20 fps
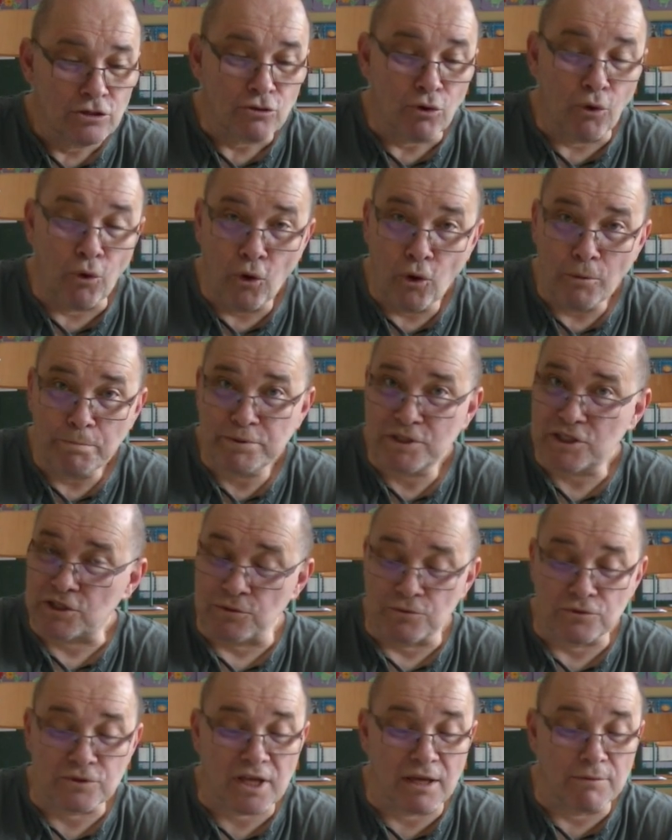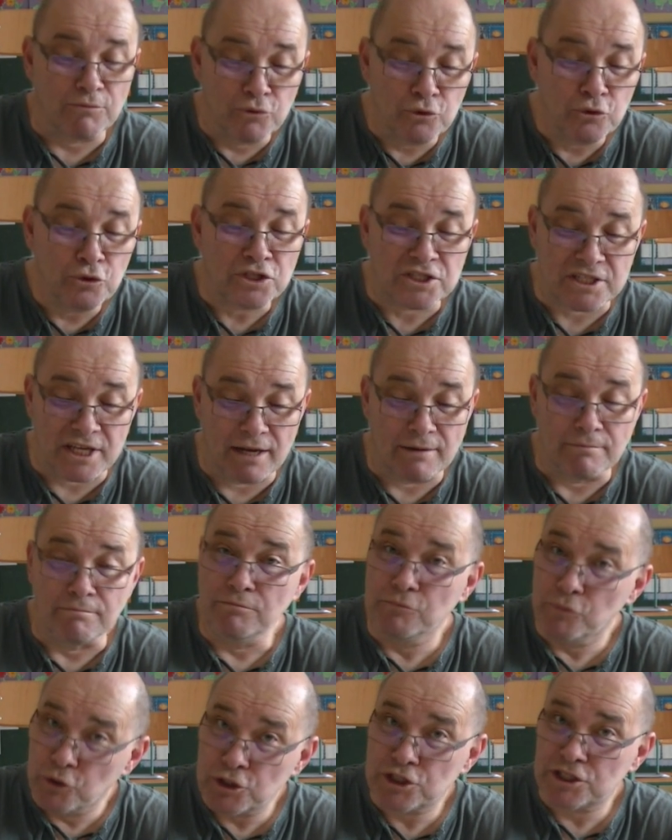Obst und Gemüse
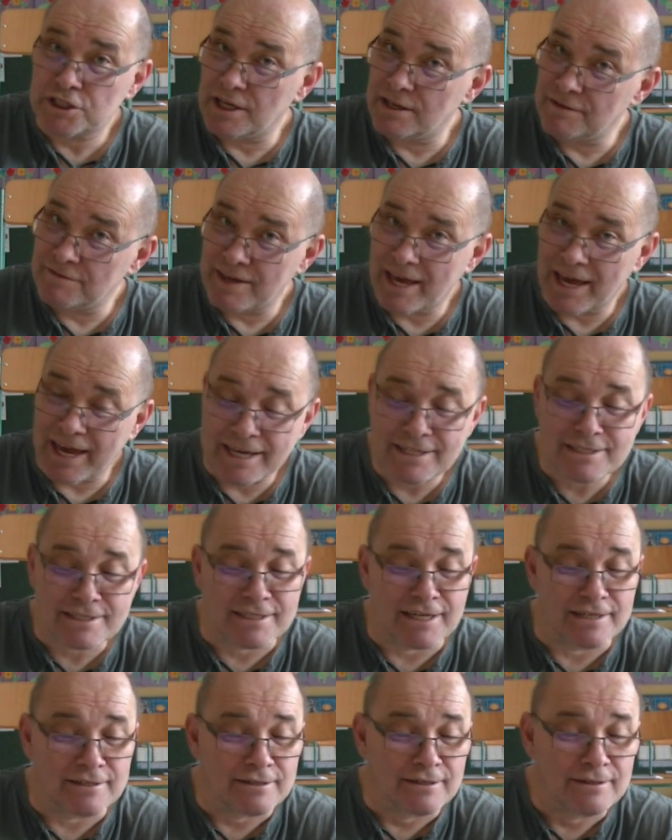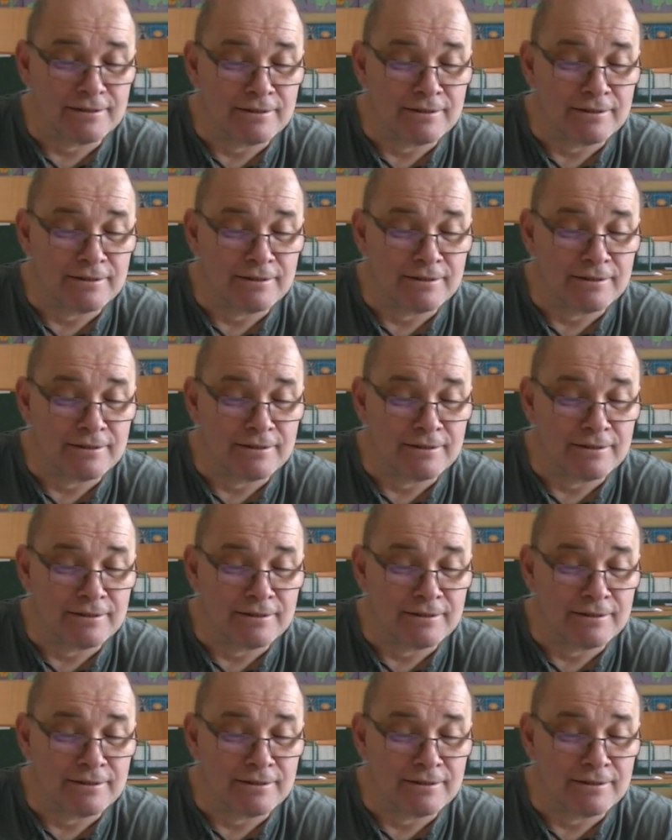müssen wir essen,